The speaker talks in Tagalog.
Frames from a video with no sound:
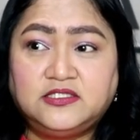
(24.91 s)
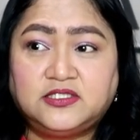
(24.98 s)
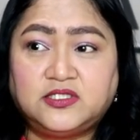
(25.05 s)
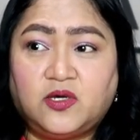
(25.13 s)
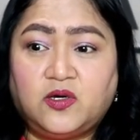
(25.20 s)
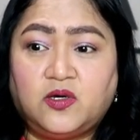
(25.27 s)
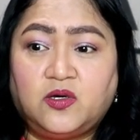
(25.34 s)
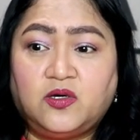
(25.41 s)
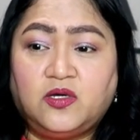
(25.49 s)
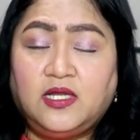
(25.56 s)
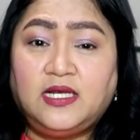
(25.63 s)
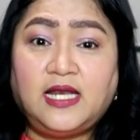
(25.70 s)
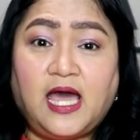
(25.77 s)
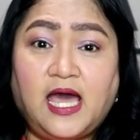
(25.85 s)
So,
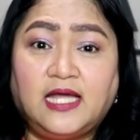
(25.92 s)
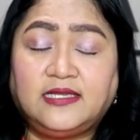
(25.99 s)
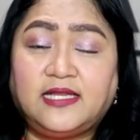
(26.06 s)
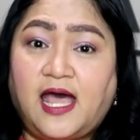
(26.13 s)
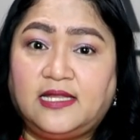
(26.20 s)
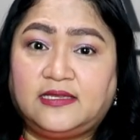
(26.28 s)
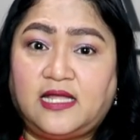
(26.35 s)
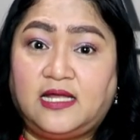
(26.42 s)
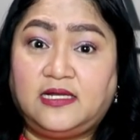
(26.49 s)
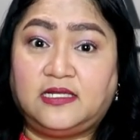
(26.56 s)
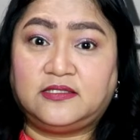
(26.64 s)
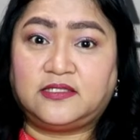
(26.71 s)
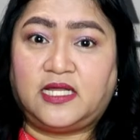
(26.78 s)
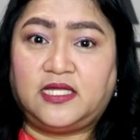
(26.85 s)
lahat
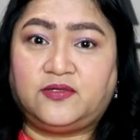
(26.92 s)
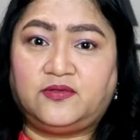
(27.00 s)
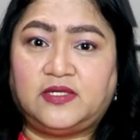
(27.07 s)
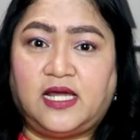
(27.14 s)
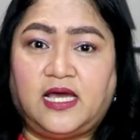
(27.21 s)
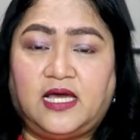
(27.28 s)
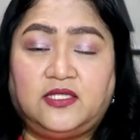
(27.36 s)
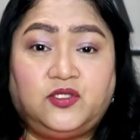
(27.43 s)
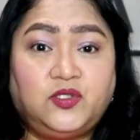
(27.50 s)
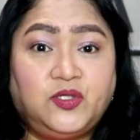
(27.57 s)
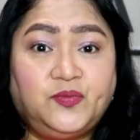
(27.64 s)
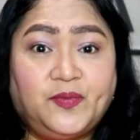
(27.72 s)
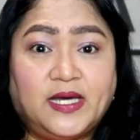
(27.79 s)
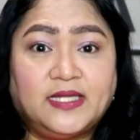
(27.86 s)
ata na-try ko na.
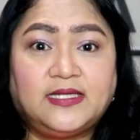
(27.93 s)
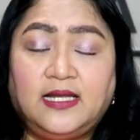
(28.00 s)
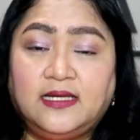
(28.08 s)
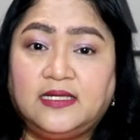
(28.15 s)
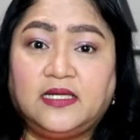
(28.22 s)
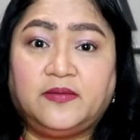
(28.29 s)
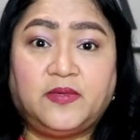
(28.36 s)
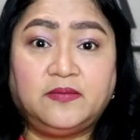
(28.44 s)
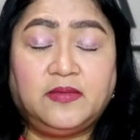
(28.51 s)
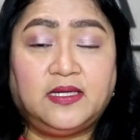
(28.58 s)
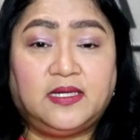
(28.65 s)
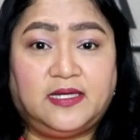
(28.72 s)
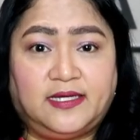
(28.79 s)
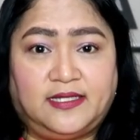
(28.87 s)
Yung iba talaga namang
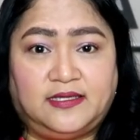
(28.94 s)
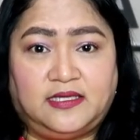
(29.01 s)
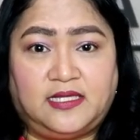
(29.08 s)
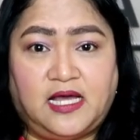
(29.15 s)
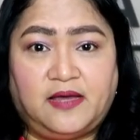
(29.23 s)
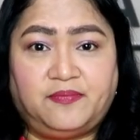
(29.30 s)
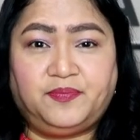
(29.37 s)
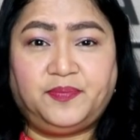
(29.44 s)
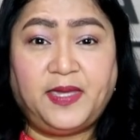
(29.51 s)
magaganda.